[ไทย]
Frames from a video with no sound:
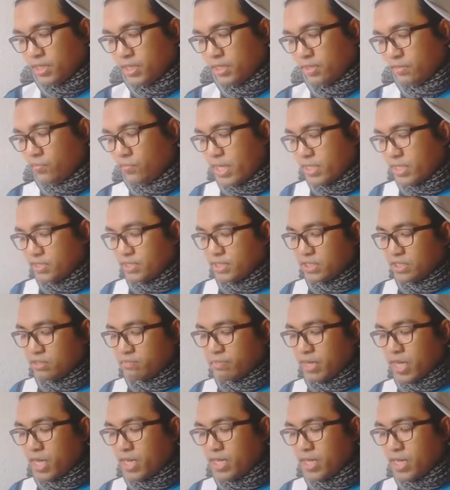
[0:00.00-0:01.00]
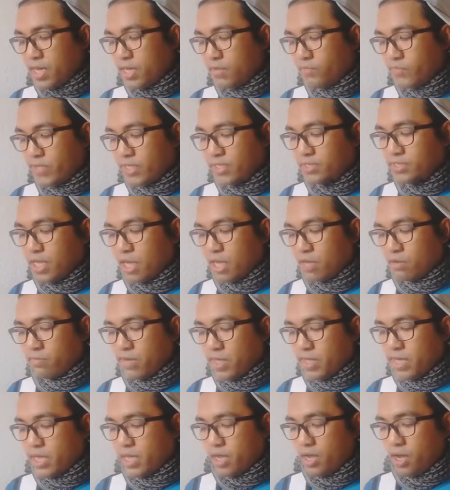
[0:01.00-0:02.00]
เวลาซื้อมานะคะ เวลาใส่มา
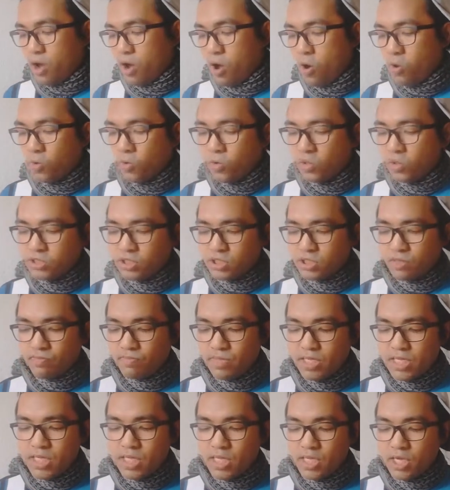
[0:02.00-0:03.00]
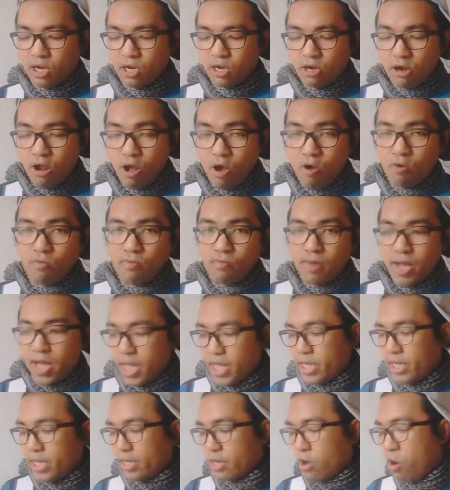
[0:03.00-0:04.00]
เนี่ยเขาก็จะมีกล่องมาให้
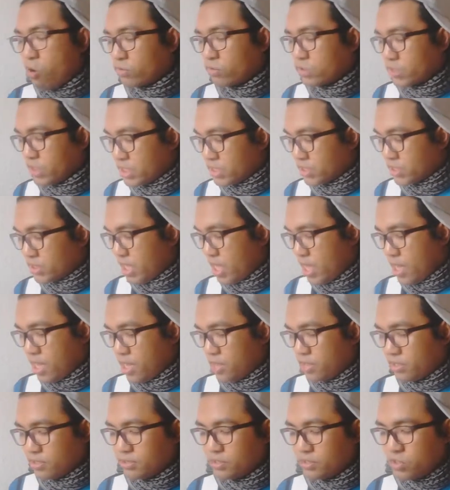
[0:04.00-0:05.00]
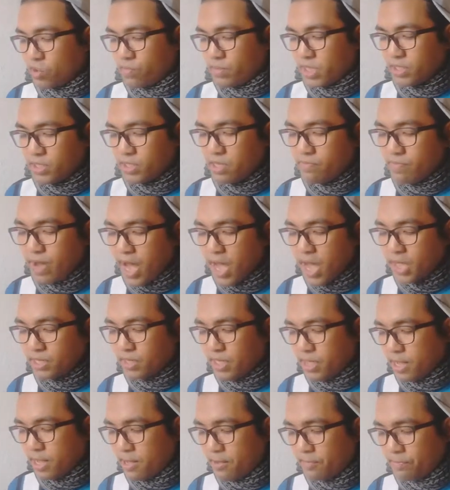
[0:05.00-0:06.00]
กล่องหนึ่งนะคะส่งมาที่บ้าน
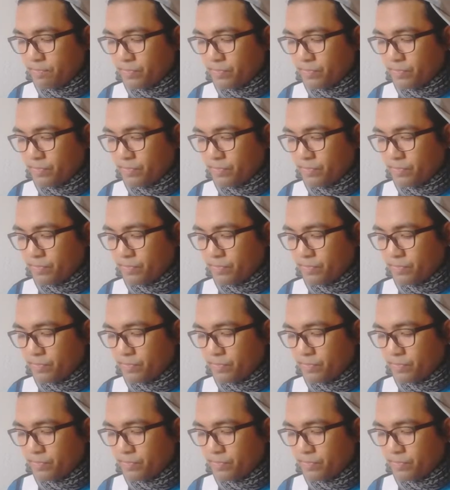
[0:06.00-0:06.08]
นะคะ